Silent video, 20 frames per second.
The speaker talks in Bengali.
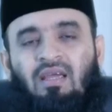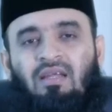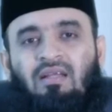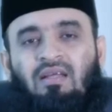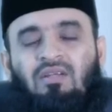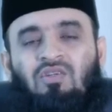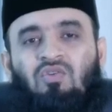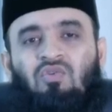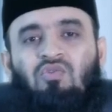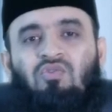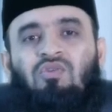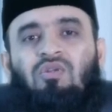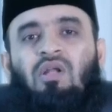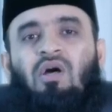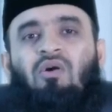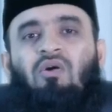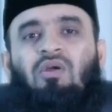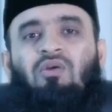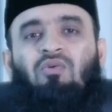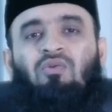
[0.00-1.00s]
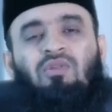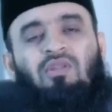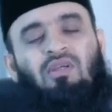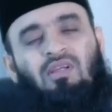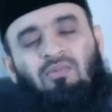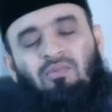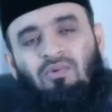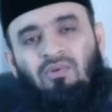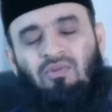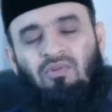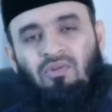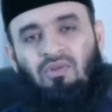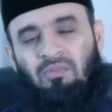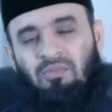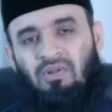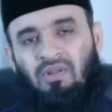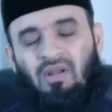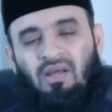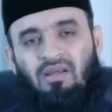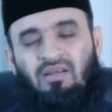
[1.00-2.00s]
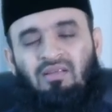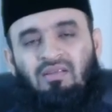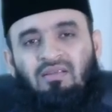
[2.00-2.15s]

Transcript: এটার সূচনা হয় কোথেকে বলুন তো আপনারা